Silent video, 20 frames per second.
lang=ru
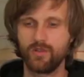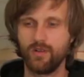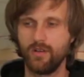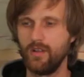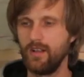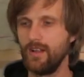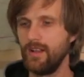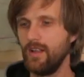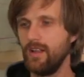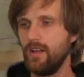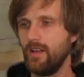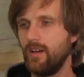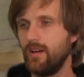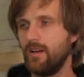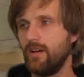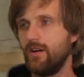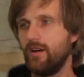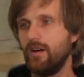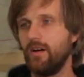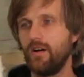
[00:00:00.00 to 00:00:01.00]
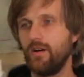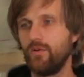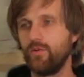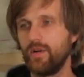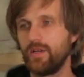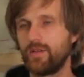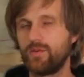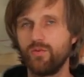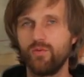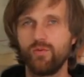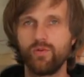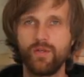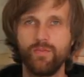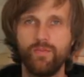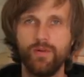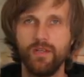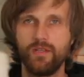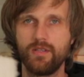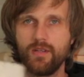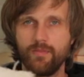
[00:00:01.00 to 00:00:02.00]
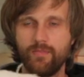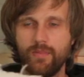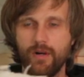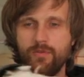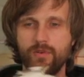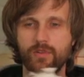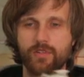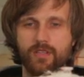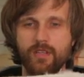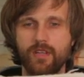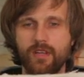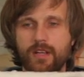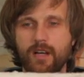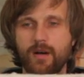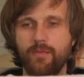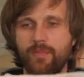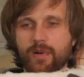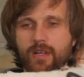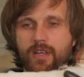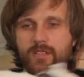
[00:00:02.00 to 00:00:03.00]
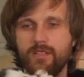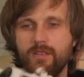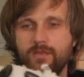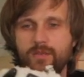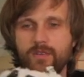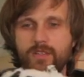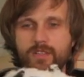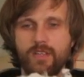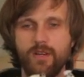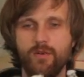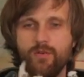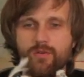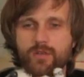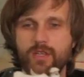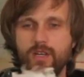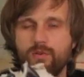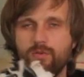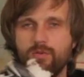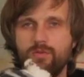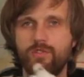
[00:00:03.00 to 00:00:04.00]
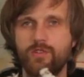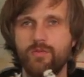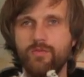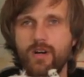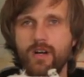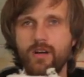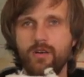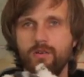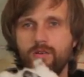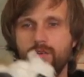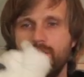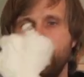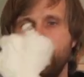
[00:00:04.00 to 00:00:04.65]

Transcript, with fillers: что э, у этого утеплителя повышенная компрессия, видите, я его вот так вот сжимаю,